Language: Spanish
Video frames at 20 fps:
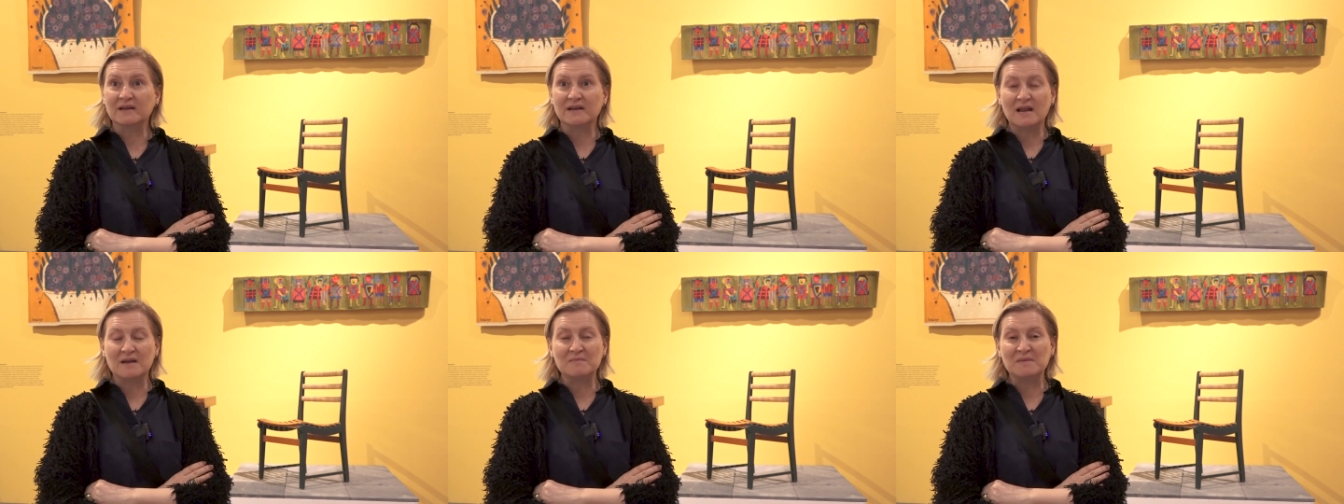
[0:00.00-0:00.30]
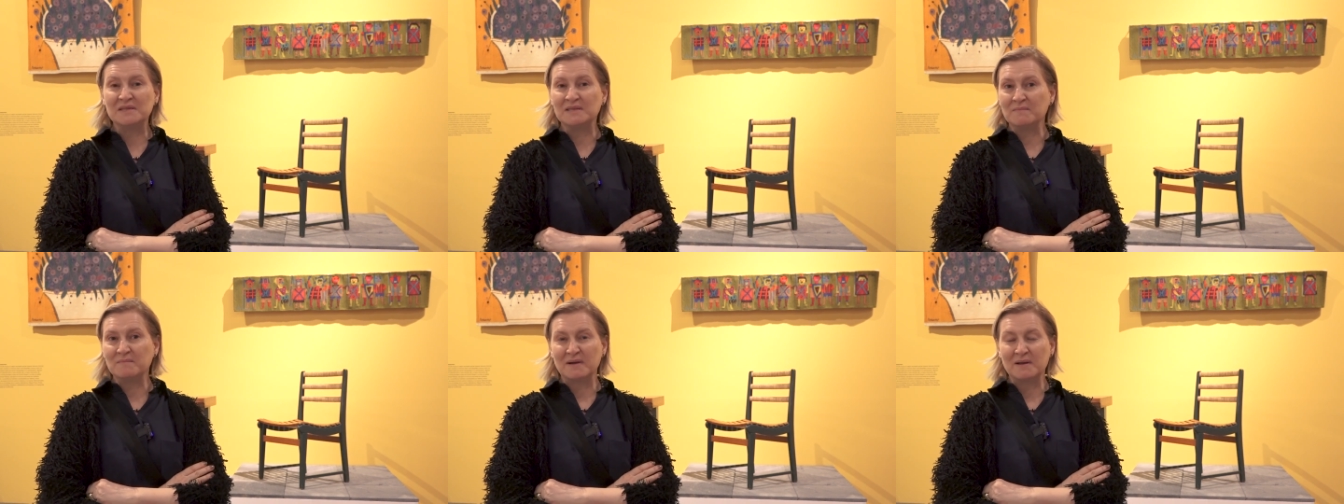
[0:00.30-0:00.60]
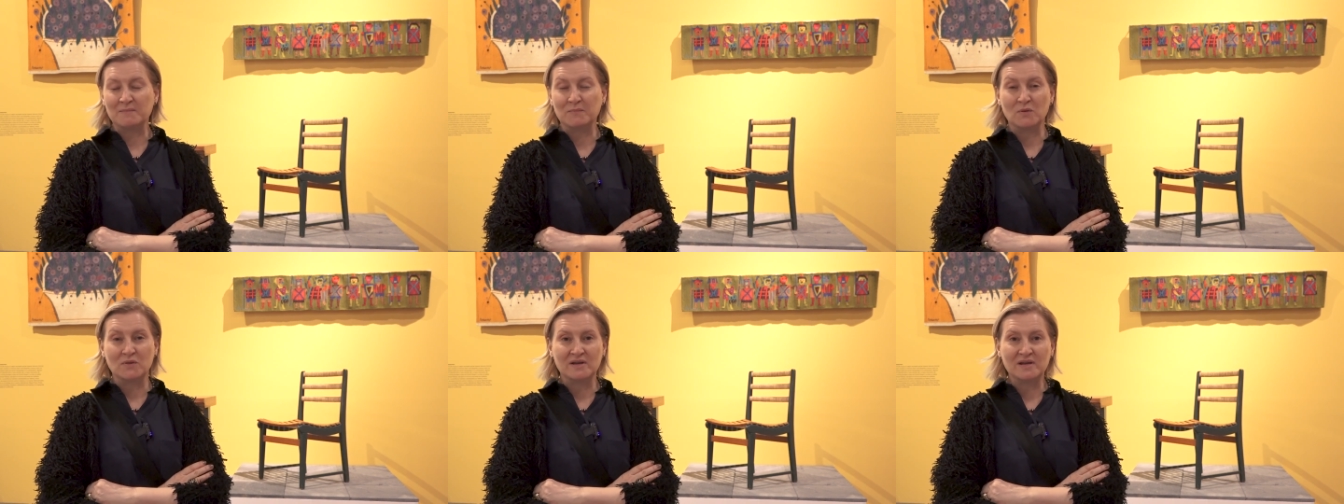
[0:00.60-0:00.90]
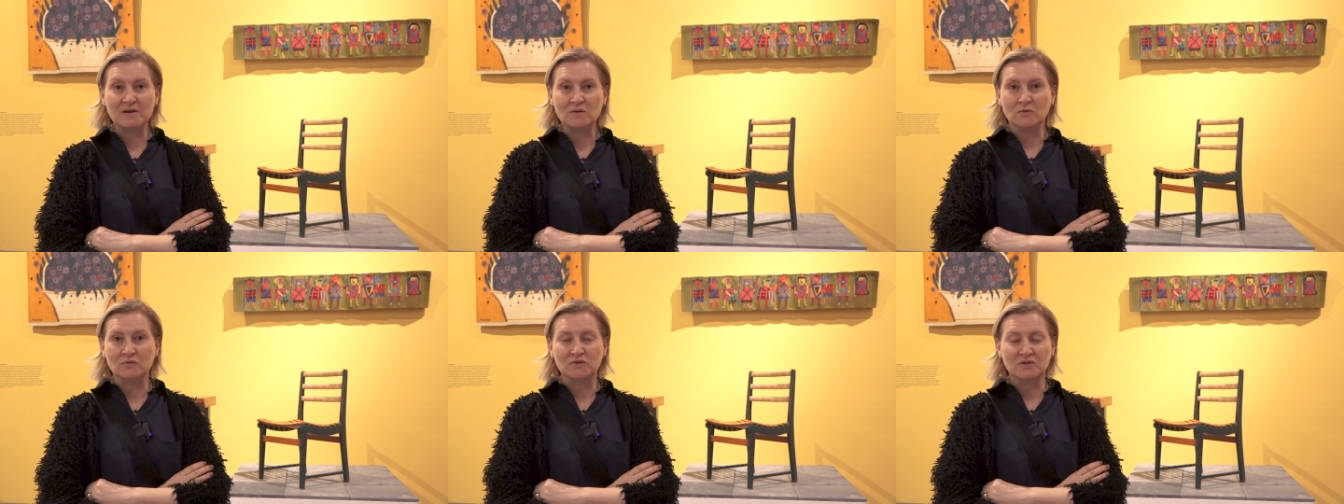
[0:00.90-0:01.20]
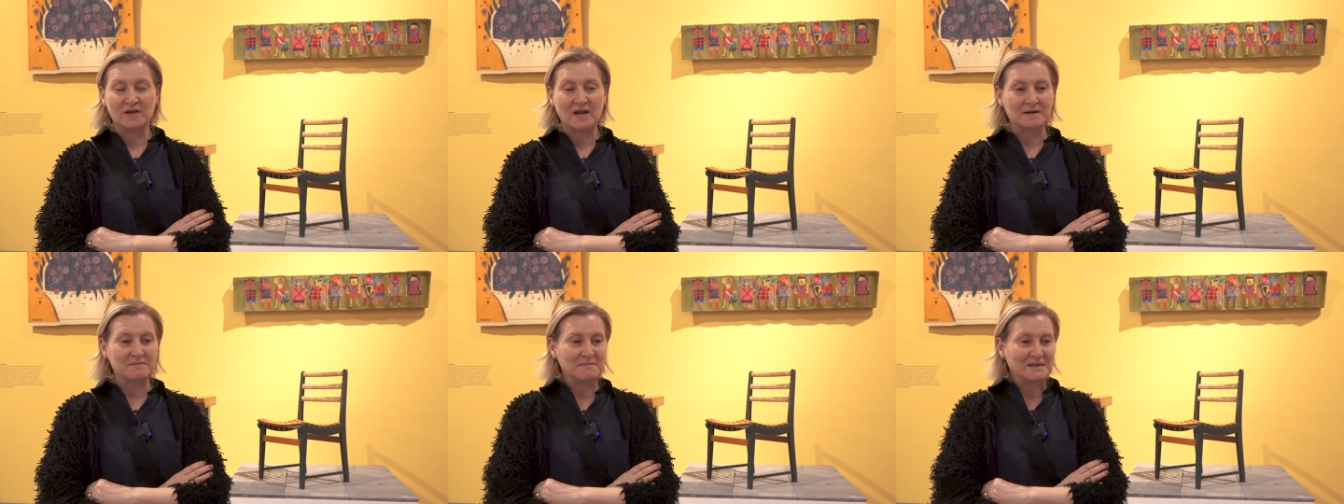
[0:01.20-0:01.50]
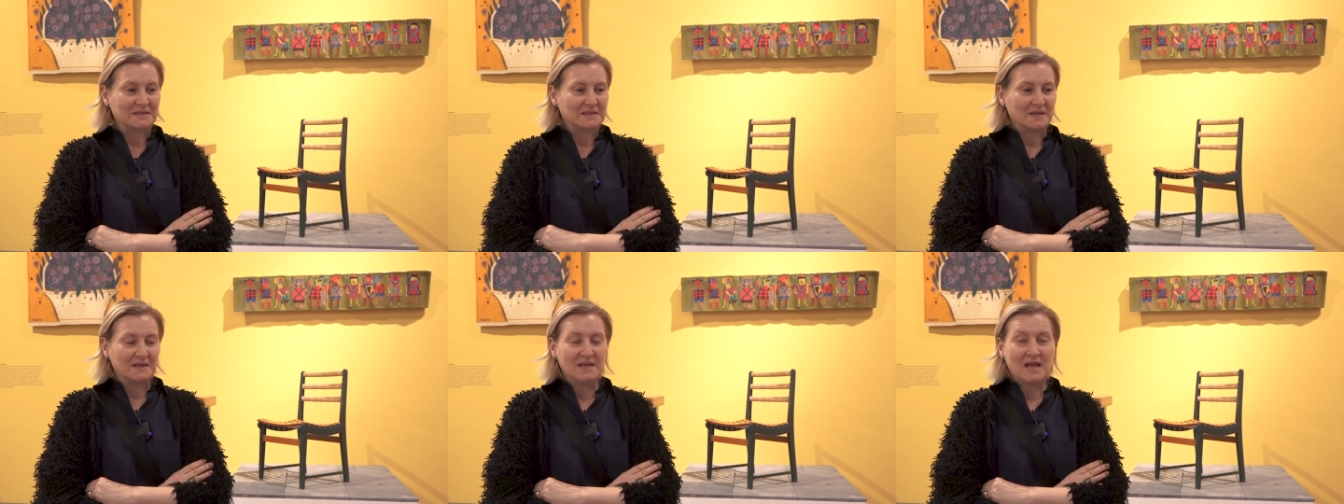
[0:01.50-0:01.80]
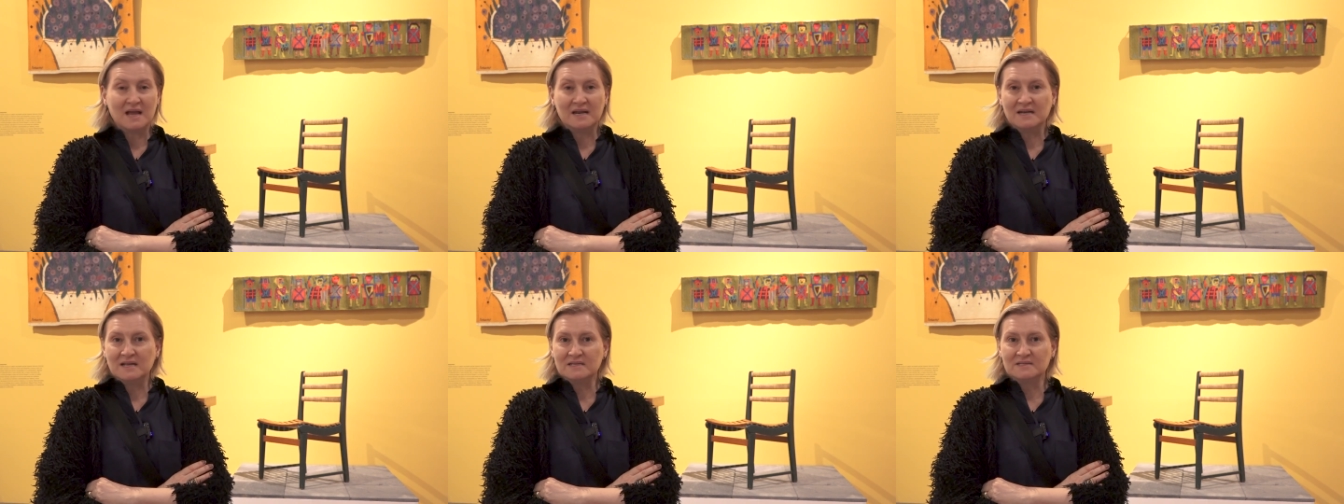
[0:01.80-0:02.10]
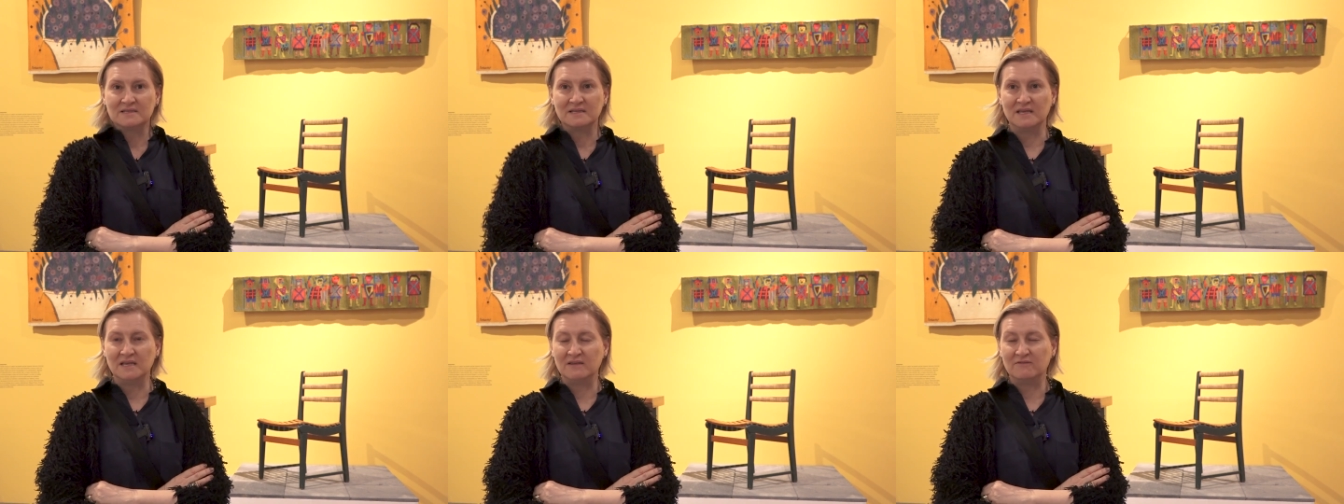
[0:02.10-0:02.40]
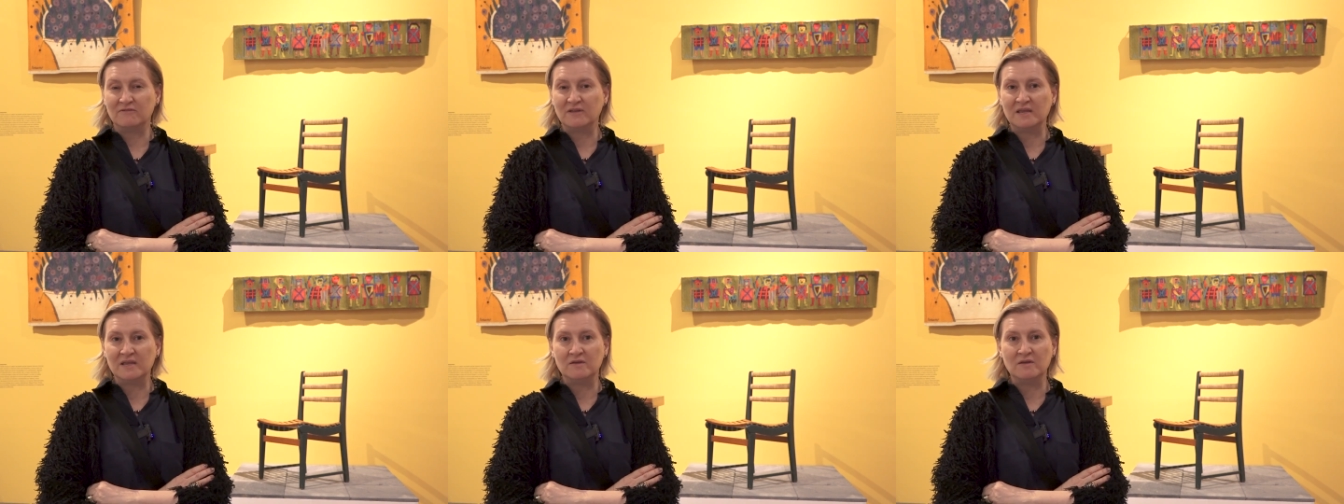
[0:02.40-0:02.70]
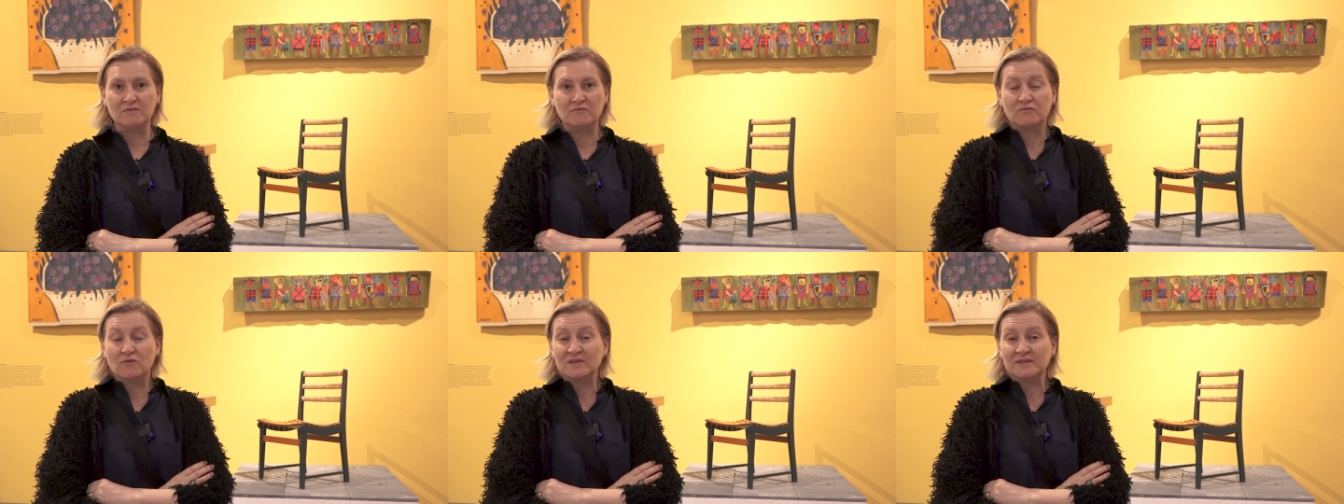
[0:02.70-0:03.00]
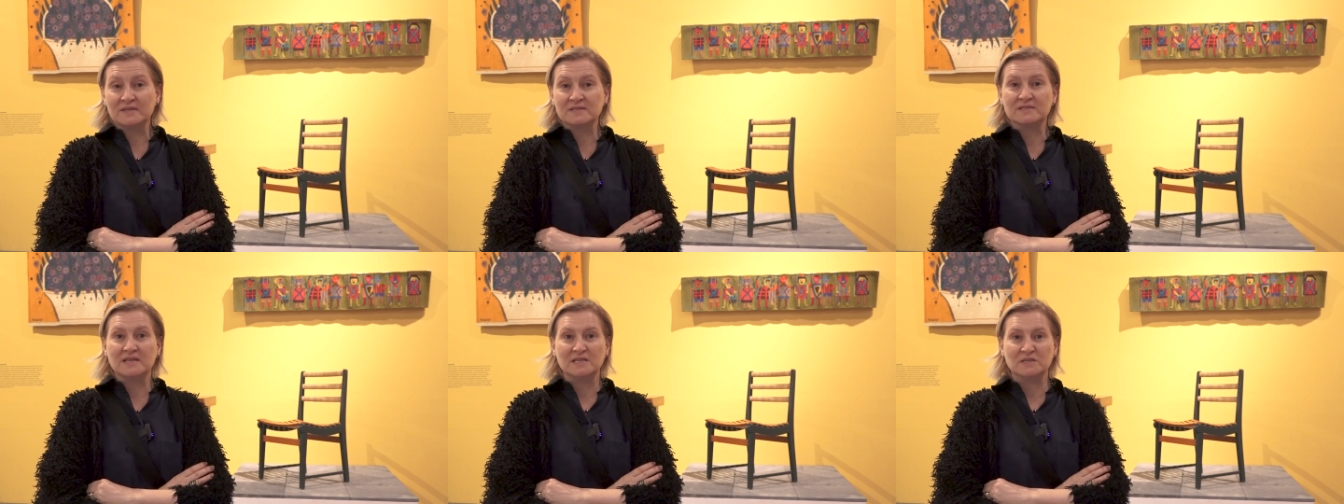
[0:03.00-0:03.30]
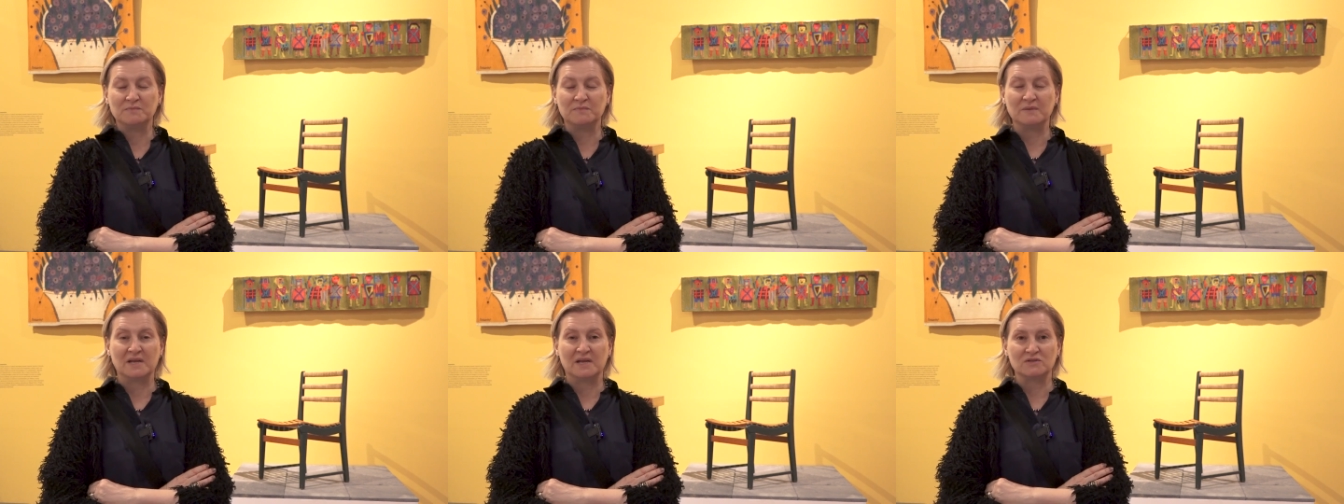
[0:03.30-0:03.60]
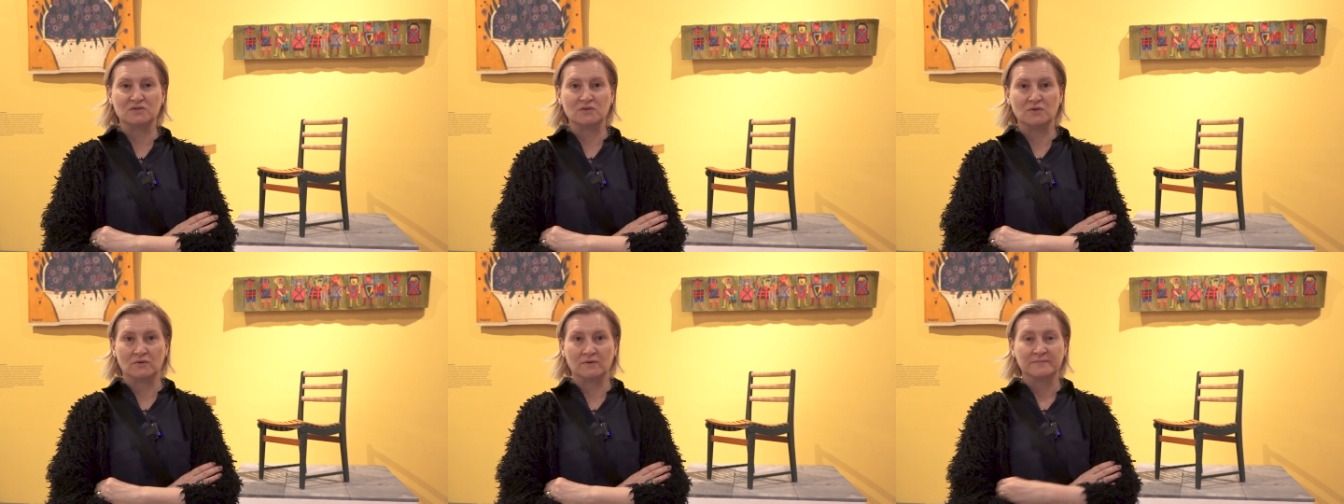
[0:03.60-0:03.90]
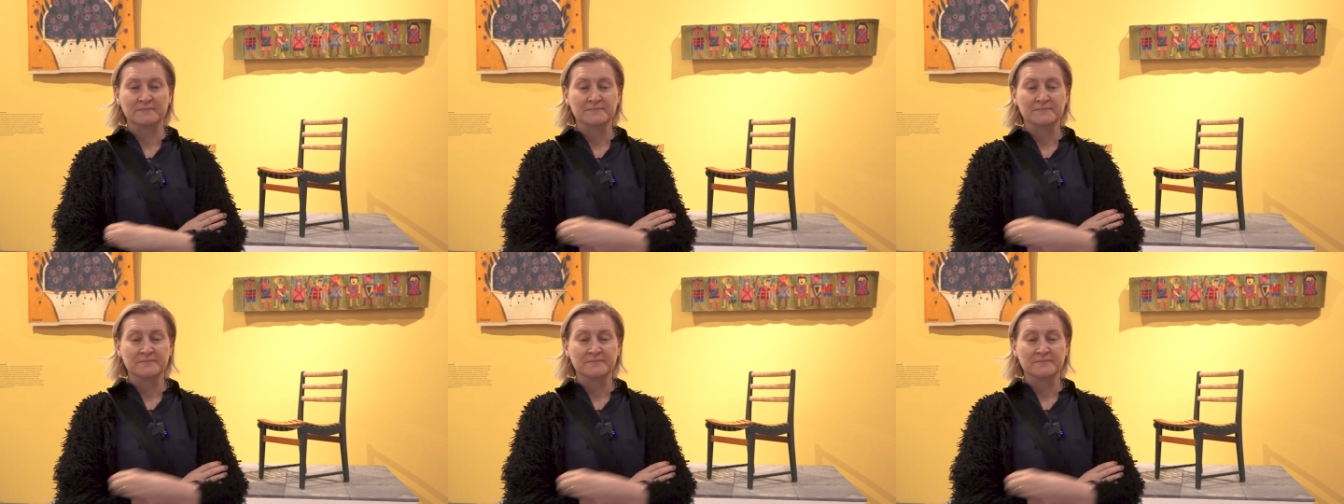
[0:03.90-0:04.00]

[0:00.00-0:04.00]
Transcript: realmente para poder encontrar materiales y, fuentes de inspiración.